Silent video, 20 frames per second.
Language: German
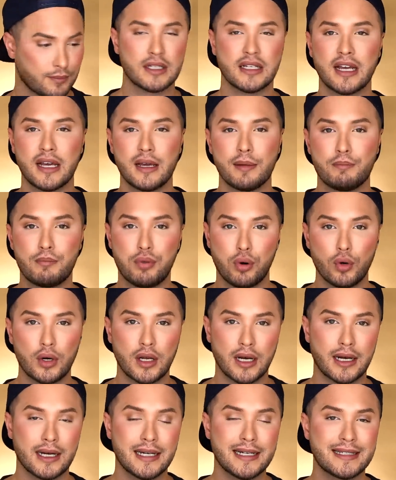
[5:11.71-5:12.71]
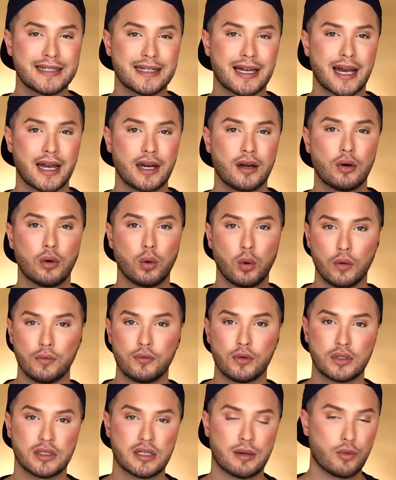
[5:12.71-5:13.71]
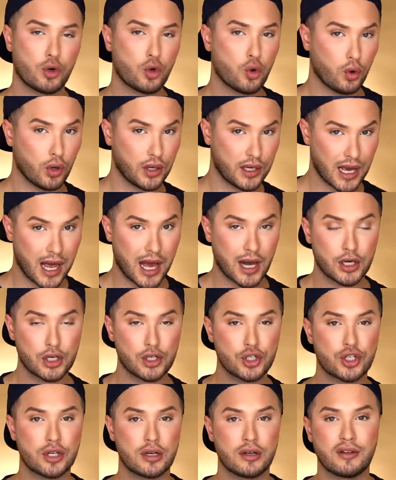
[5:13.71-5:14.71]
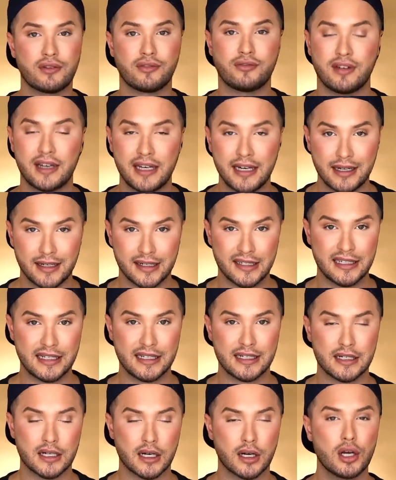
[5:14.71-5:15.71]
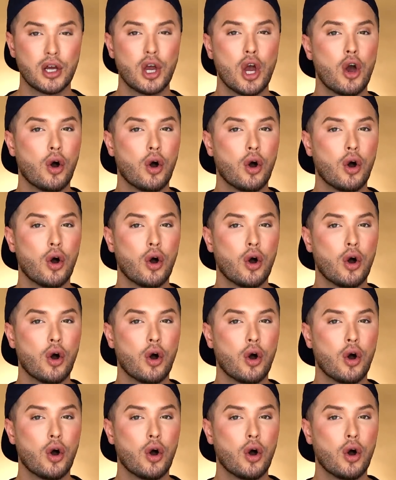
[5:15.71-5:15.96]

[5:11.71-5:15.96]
Yepoda ist eine hochwirksame koreanische Pflegelinie